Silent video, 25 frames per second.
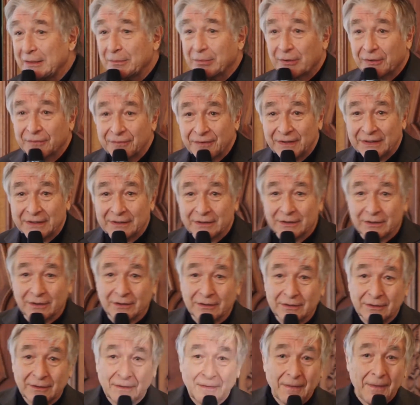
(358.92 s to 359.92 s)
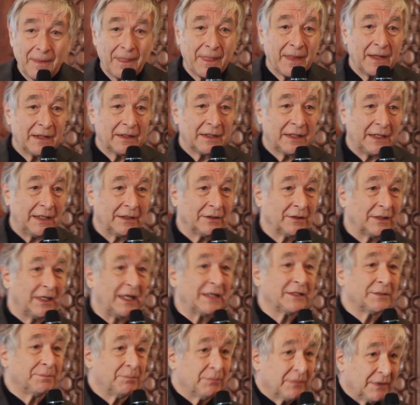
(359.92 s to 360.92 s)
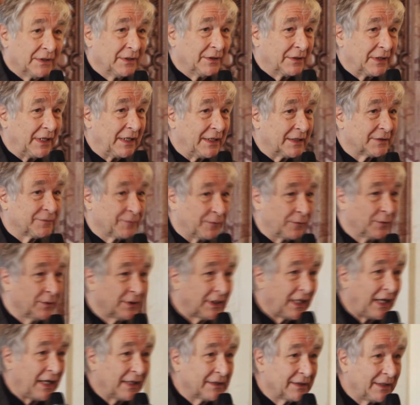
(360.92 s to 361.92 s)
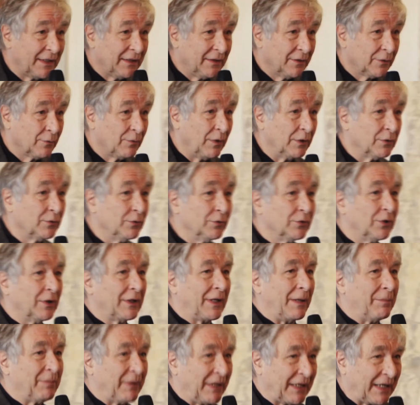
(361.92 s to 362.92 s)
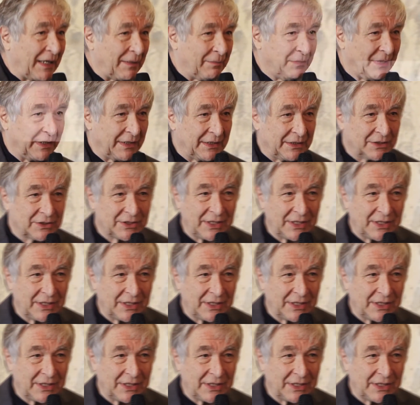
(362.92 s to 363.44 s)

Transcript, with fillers: di profitto che non è, non è, sfruttata, qualcuno capirebbe che